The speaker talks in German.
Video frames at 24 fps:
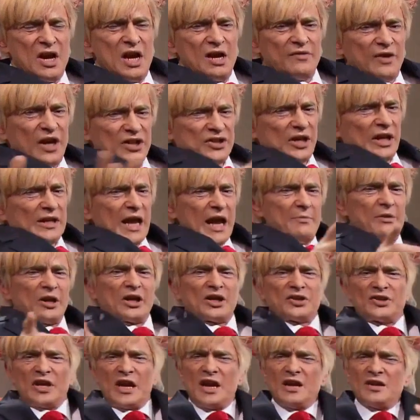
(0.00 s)
Weil sie hat einmal
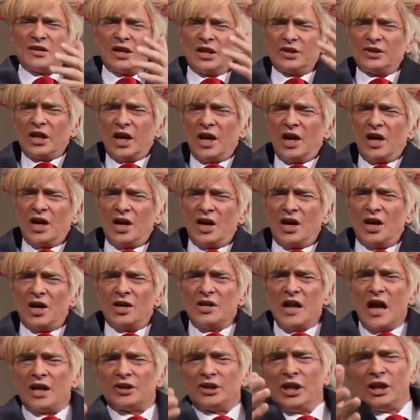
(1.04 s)
gesehen, äh, da,
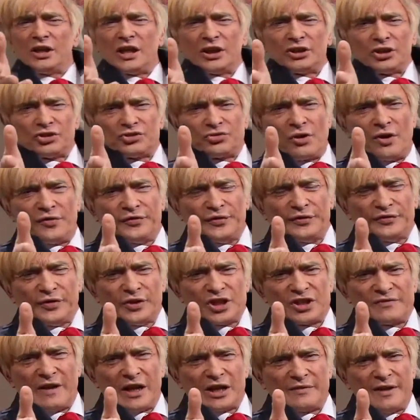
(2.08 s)
nach der Katastrophe vom
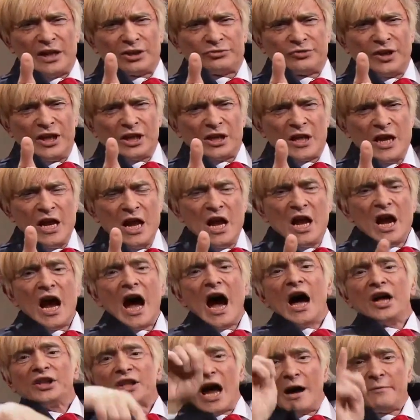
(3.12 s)
Zweiten Weltkrieg,
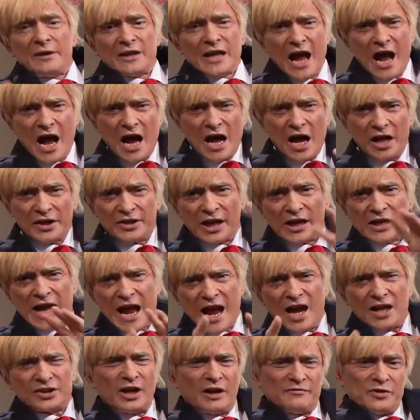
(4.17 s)
ah, da war da,
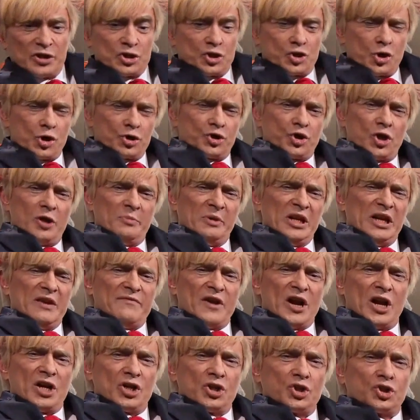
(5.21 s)
danach, da war Germany
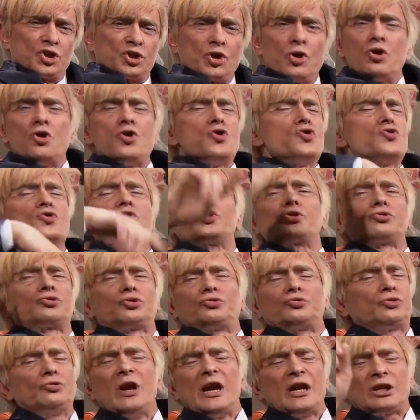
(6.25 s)
war so
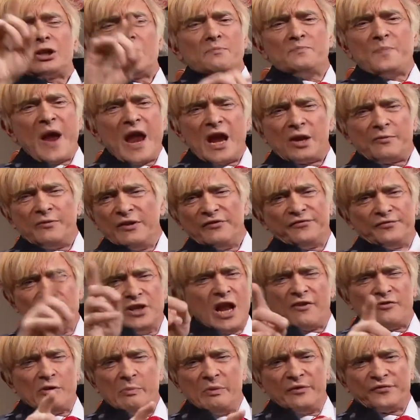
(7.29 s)
great and big wie
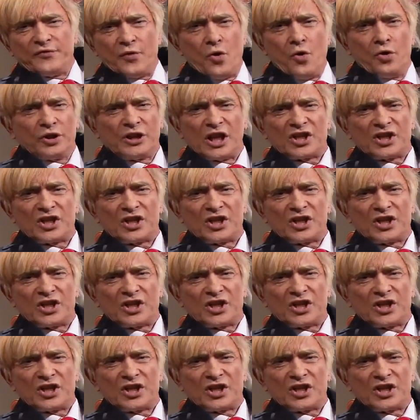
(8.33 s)
never before.